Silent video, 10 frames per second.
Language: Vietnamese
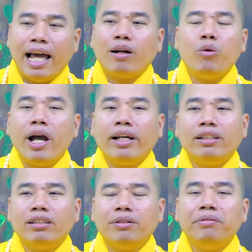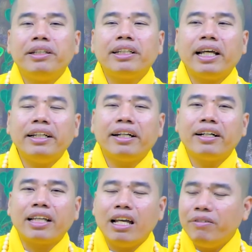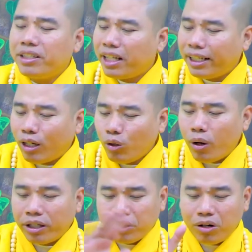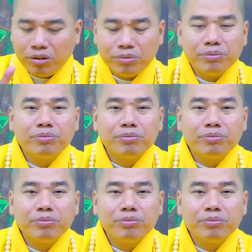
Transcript: lạc quan, rồi quý vị sẽ thấy cơ thể bị thay đổi hoàn toàn.